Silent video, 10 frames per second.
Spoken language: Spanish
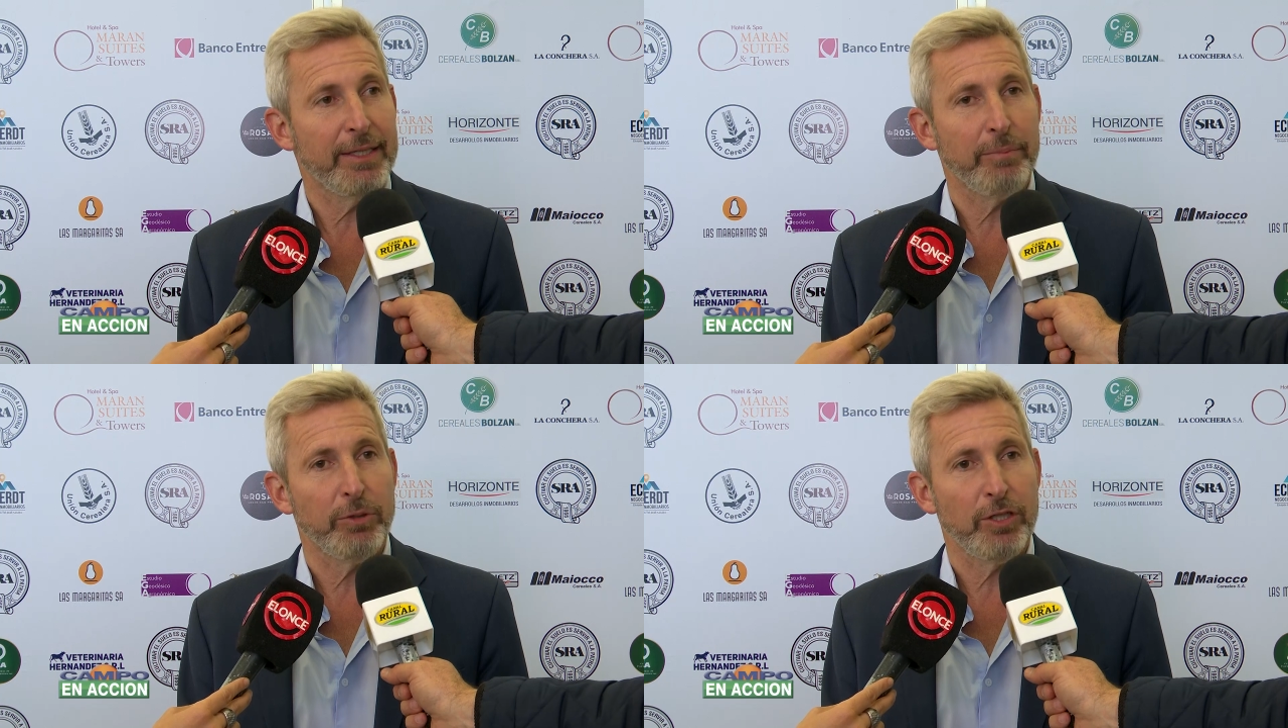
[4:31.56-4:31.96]

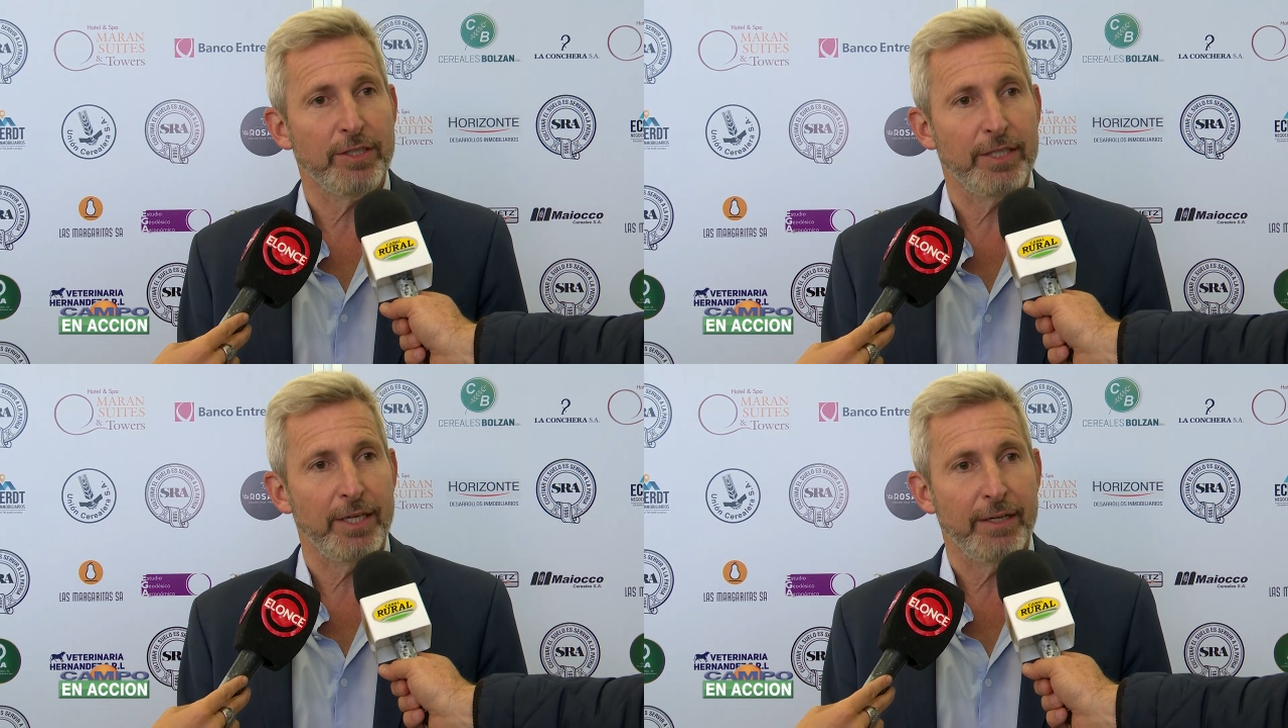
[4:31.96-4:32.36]
este
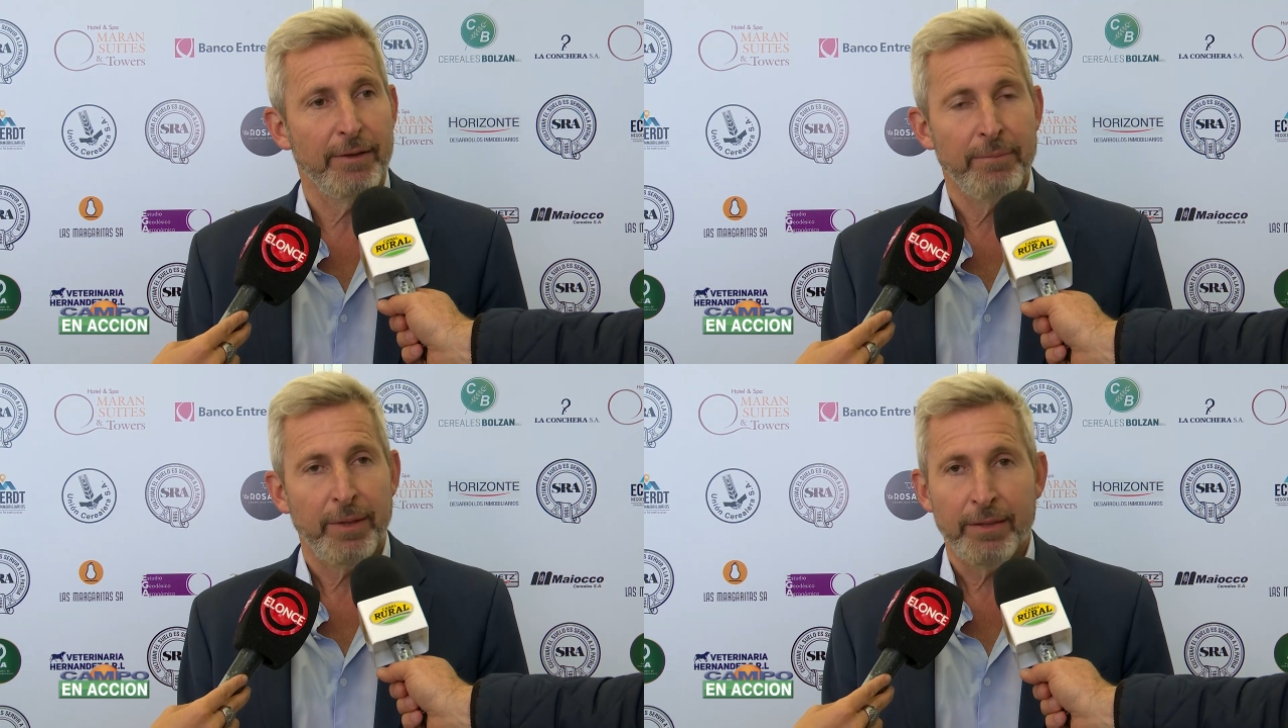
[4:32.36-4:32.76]
potencial.
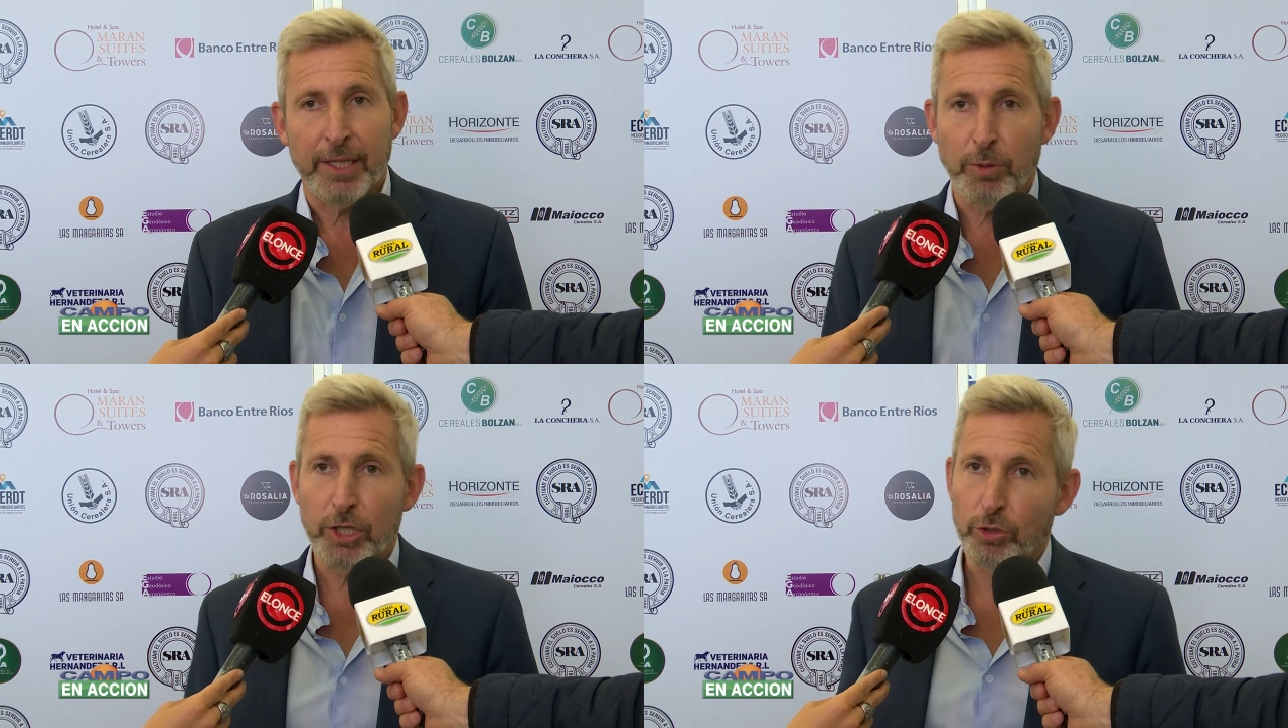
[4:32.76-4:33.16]

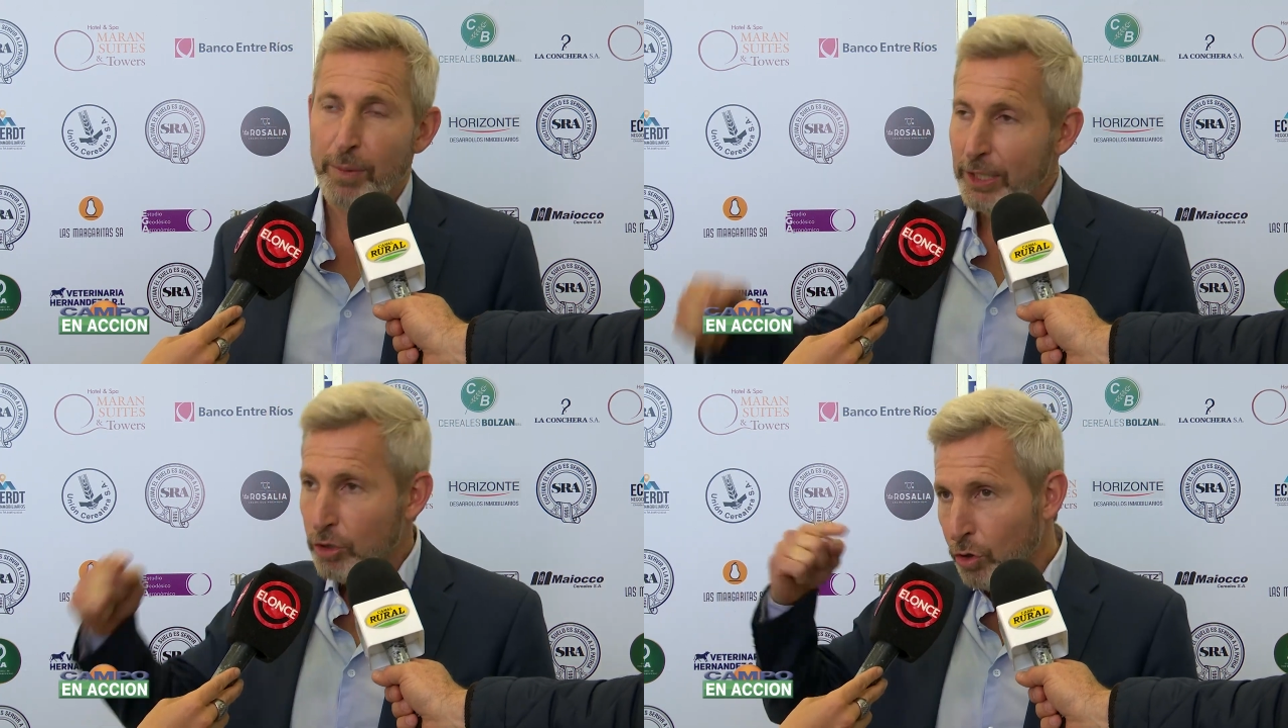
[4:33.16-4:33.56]
Tenemos que
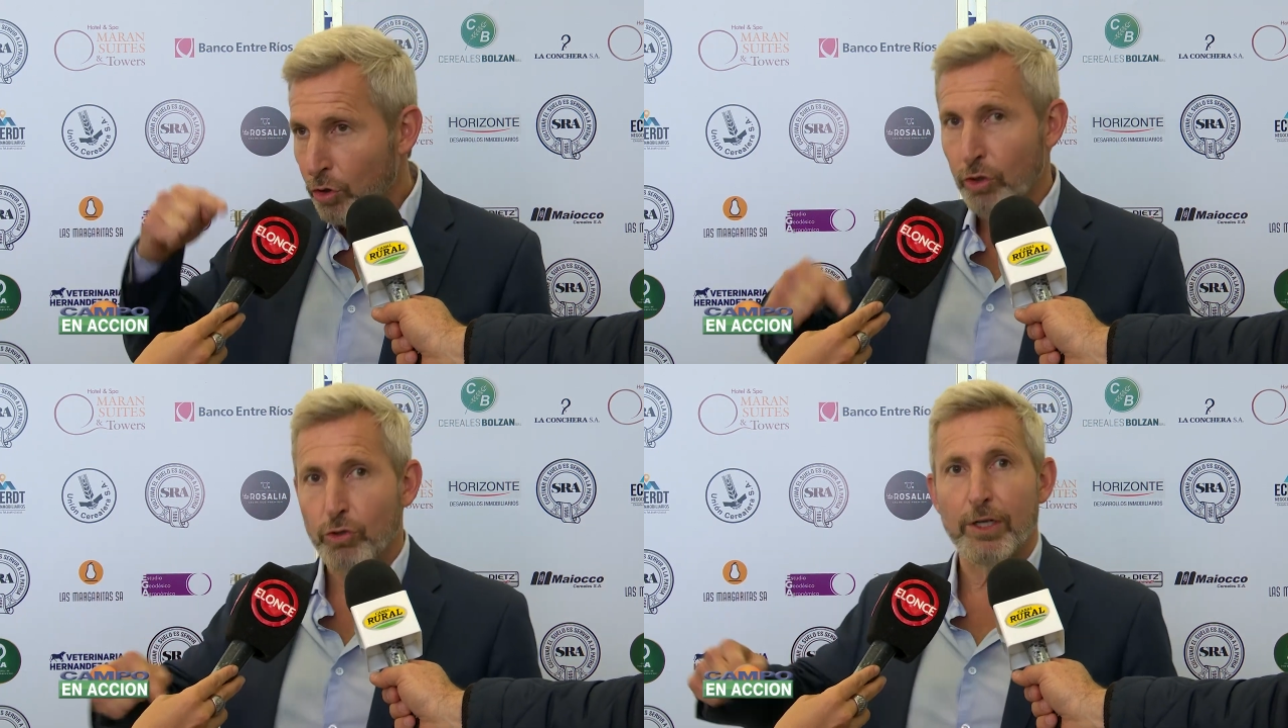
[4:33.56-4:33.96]
tomar
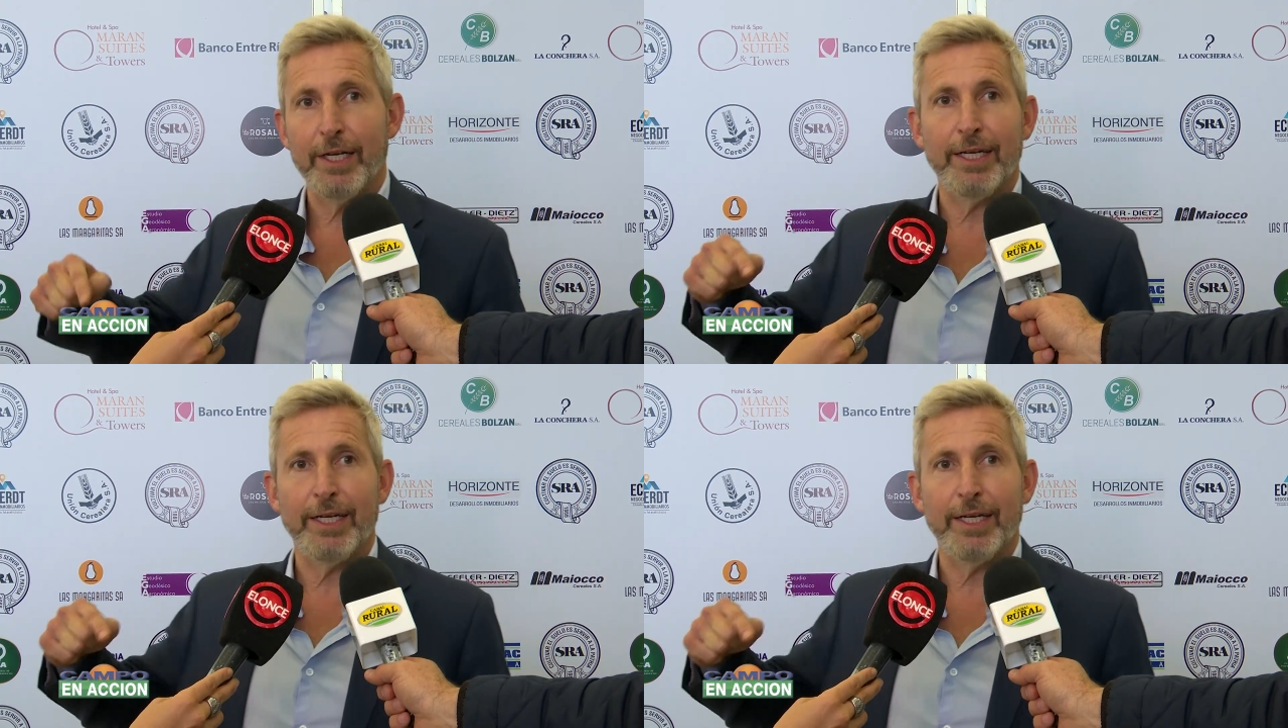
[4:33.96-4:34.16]
todo,